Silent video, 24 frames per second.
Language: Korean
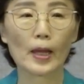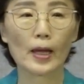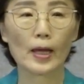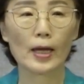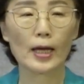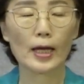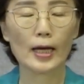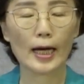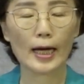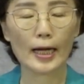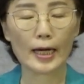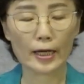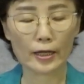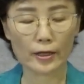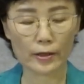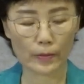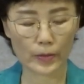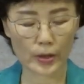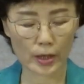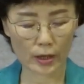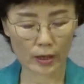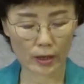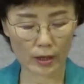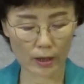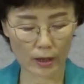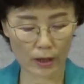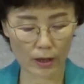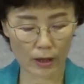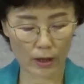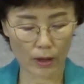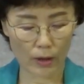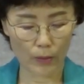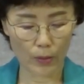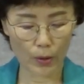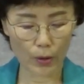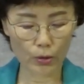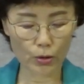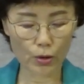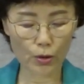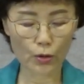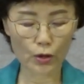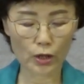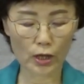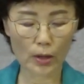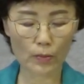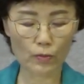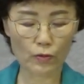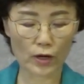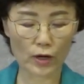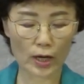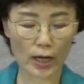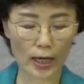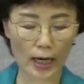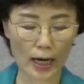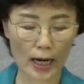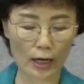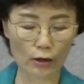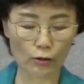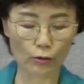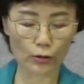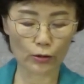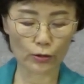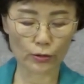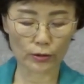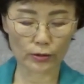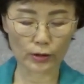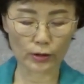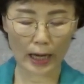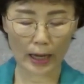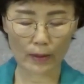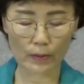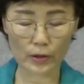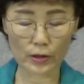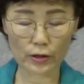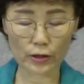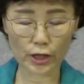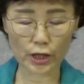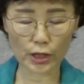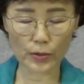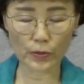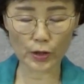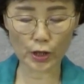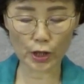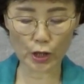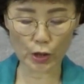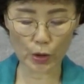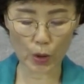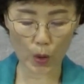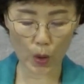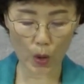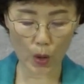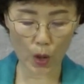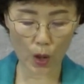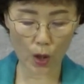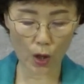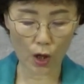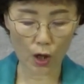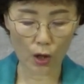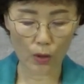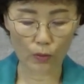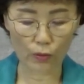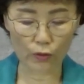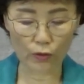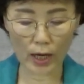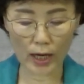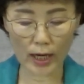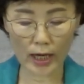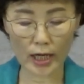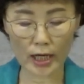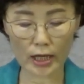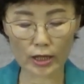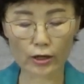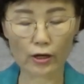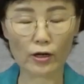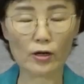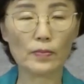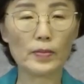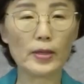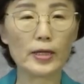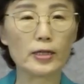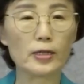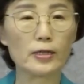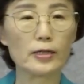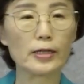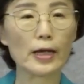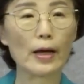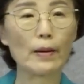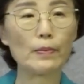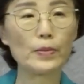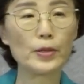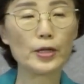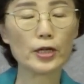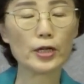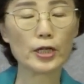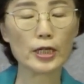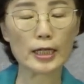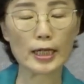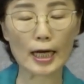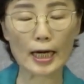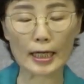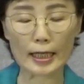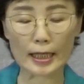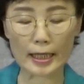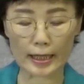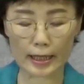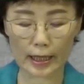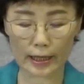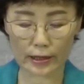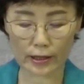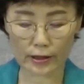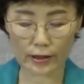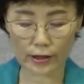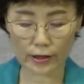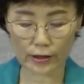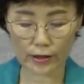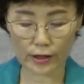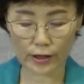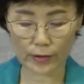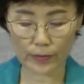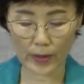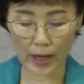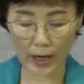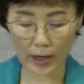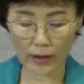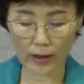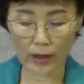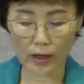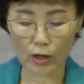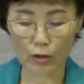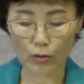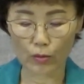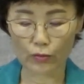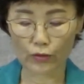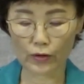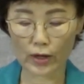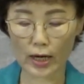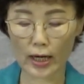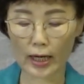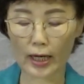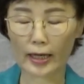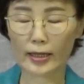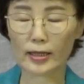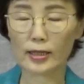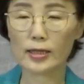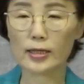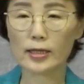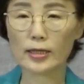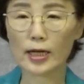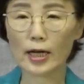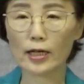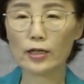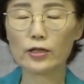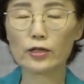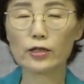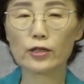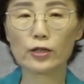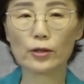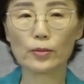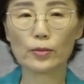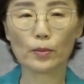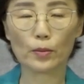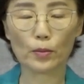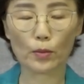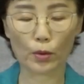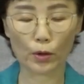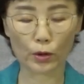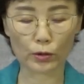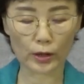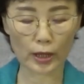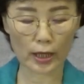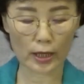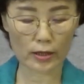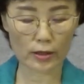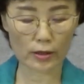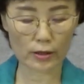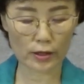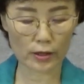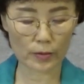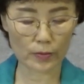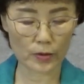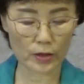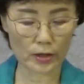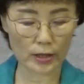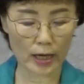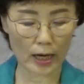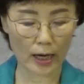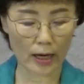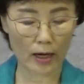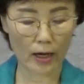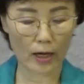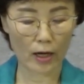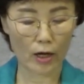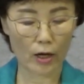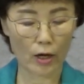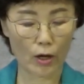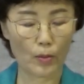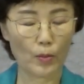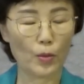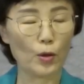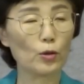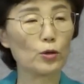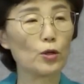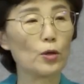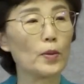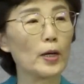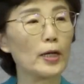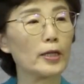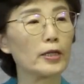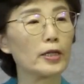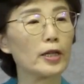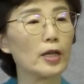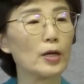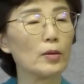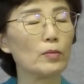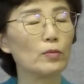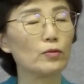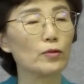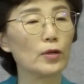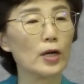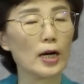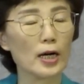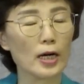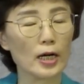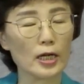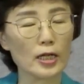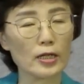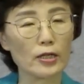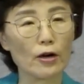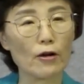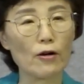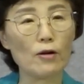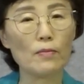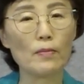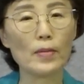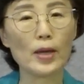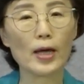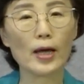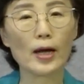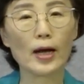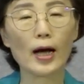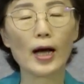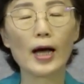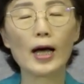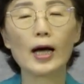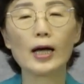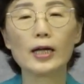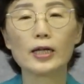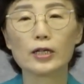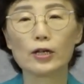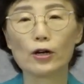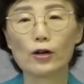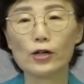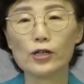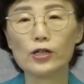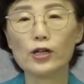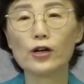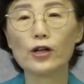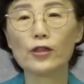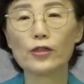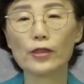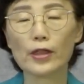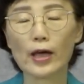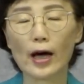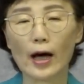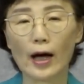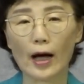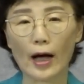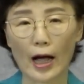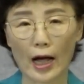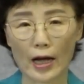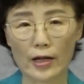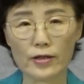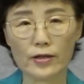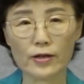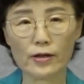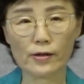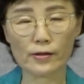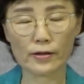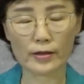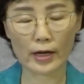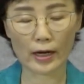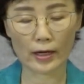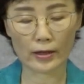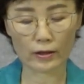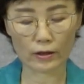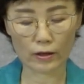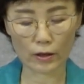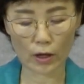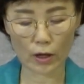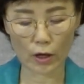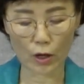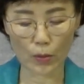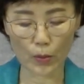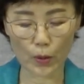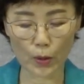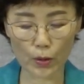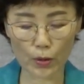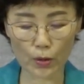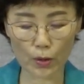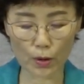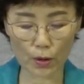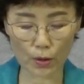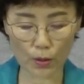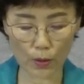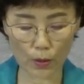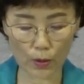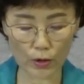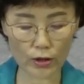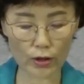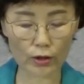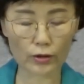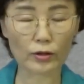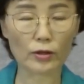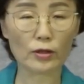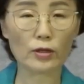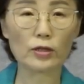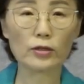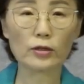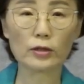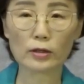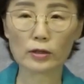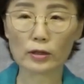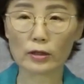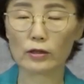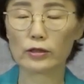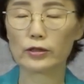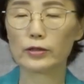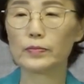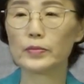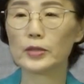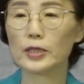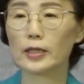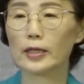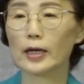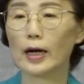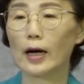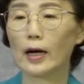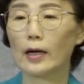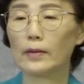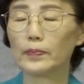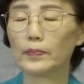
하나님이 포도원에 무화과 한 그룹 나무를 심으시고 무화과 열매를 3년이나 기다리셨지만 무화과를 찾지 못하셨습니다. 포도밭의 무화과 열매가 열렸나 안 열렸나를 보러 오셨던 것입니다.